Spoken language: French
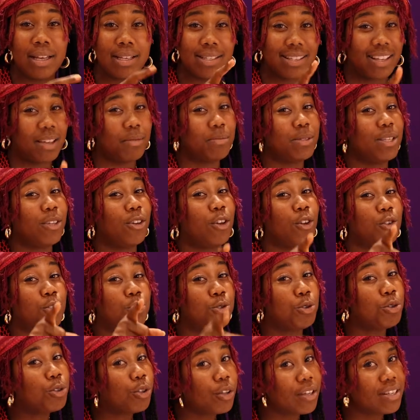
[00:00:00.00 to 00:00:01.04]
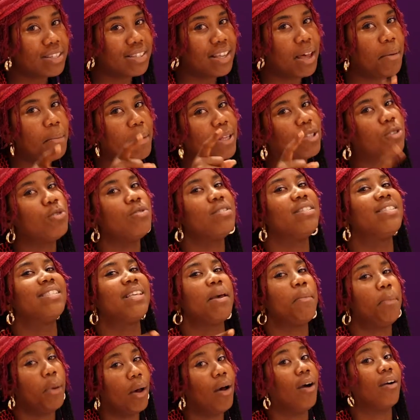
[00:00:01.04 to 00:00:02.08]
C'est comme ça que tu te sens, mais tu ne
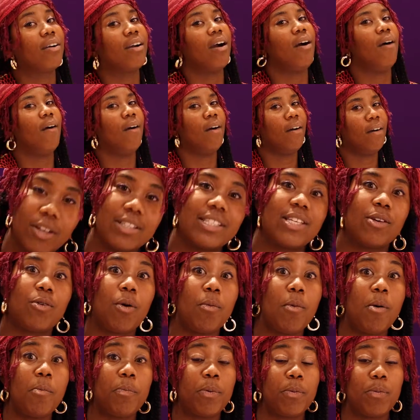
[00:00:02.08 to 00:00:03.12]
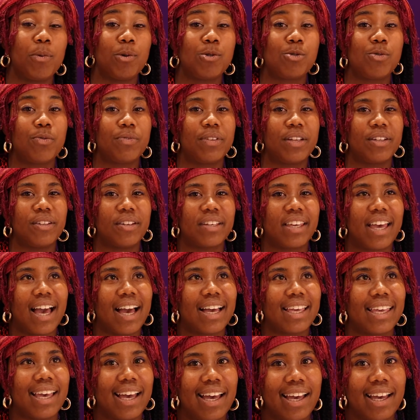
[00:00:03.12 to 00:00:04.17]
sais pas encore. C'est quoi mon plus beau souvenir de
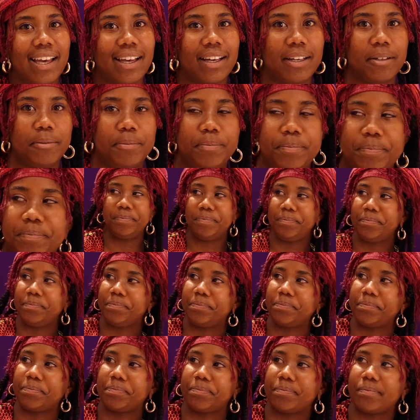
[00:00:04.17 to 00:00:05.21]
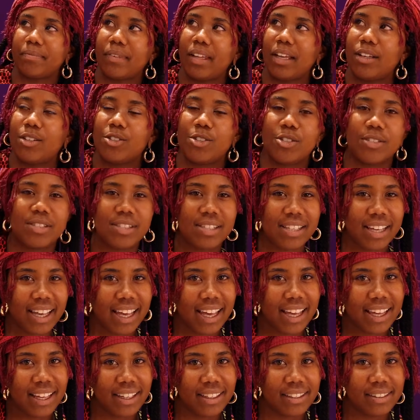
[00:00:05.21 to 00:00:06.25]
carrière? Je
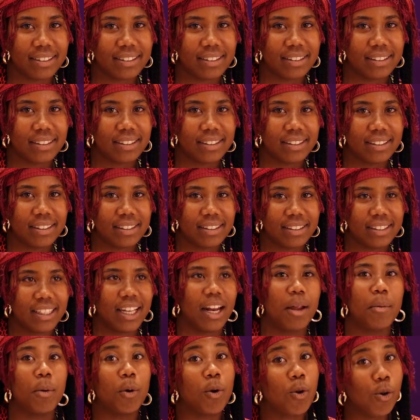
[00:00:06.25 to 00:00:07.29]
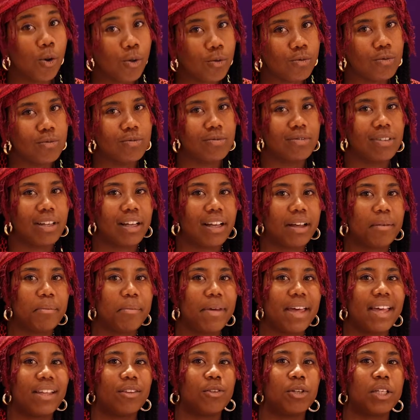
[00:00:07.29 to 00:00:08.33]
dirais, il y en a beaucoup,
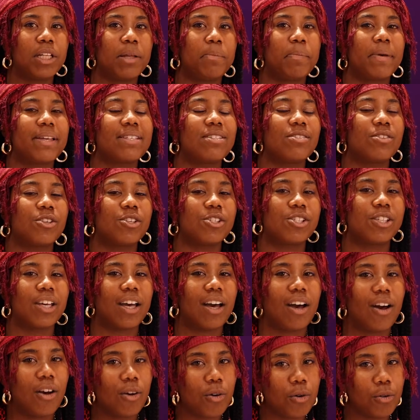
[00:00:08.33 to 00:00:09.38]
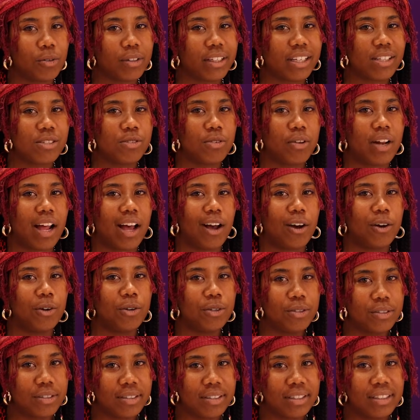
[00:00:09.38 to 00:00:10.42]
mais toutes les personnes que j'ai rencontrées sur la
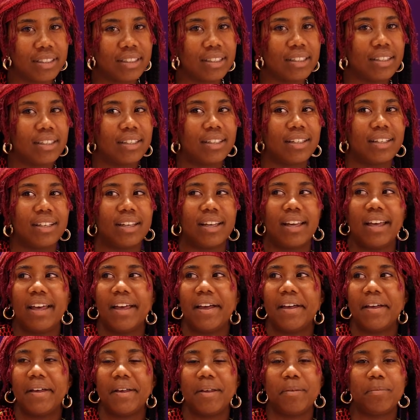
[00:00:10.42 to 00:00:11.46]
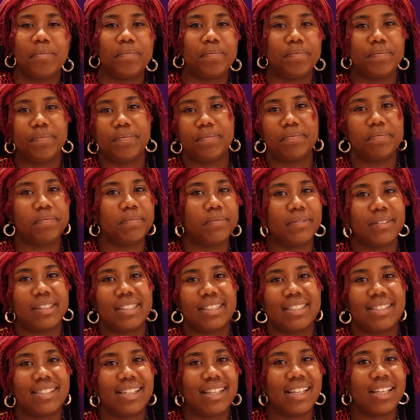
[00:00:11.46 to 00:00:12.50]
route, euh,
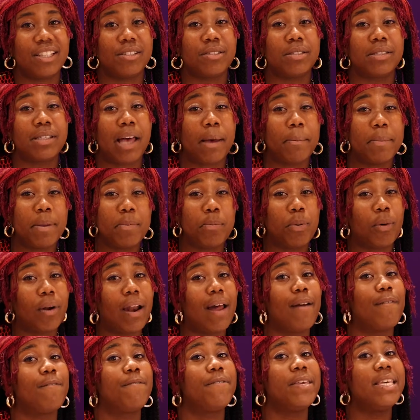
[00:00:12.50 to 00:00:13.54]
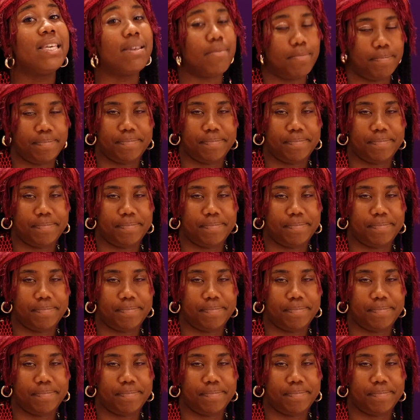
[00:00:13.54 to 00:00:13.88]
c'est des amis pour la vie.